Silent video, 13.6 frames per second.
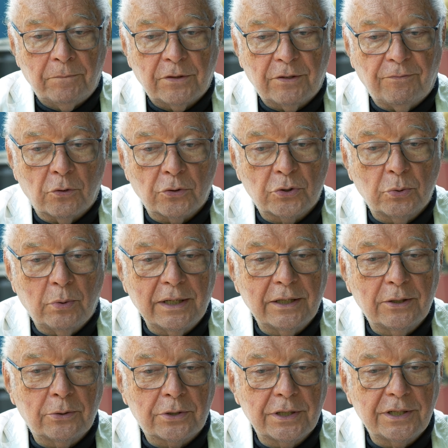tworzył, a
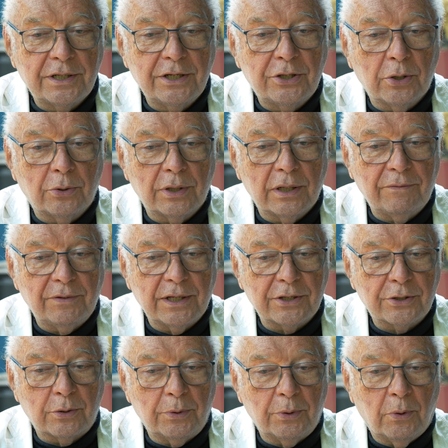jednocześnie ciągle widać
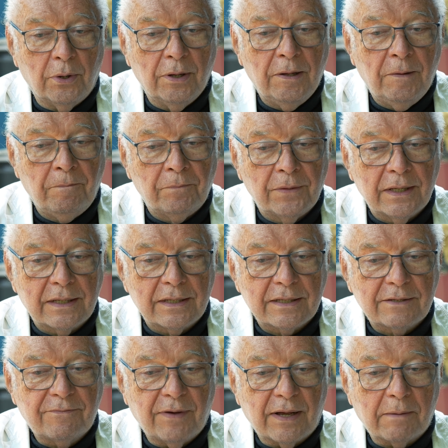go było
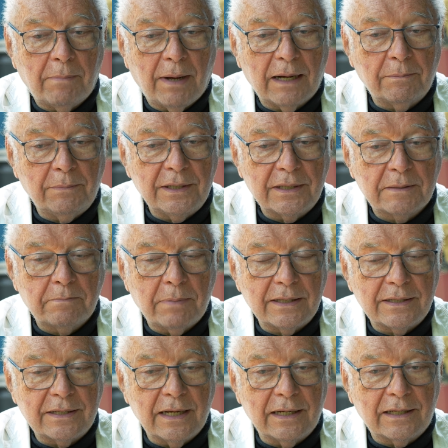z farbami, z
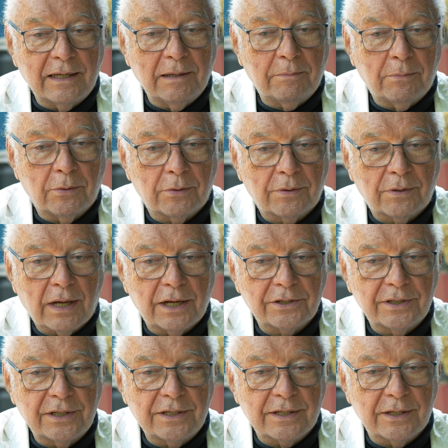pędzelkiem, bo on
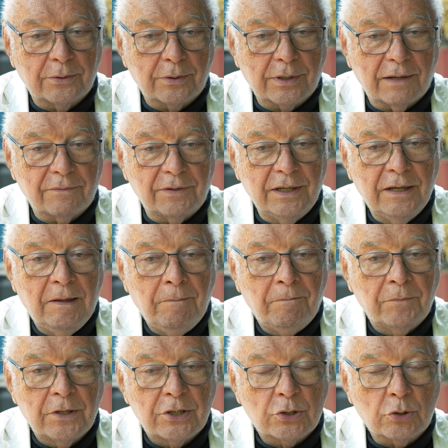każdej scenografii
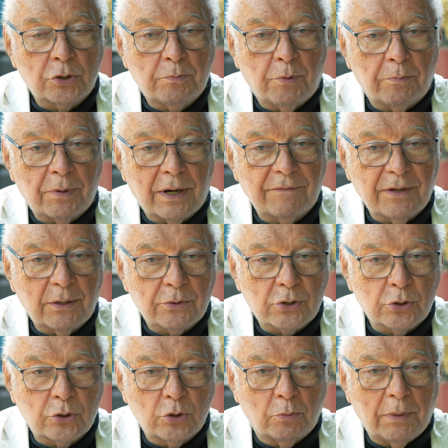coś poprawiał,
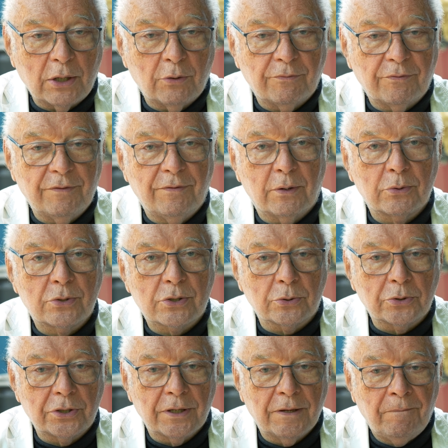coś domalowywał,
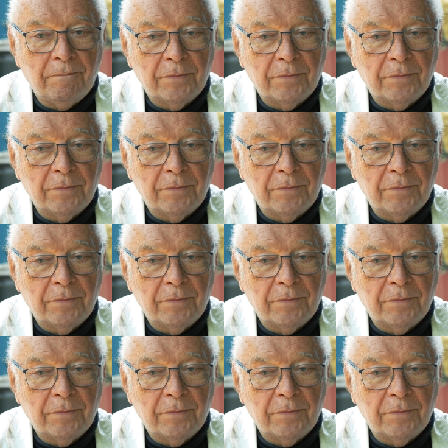coś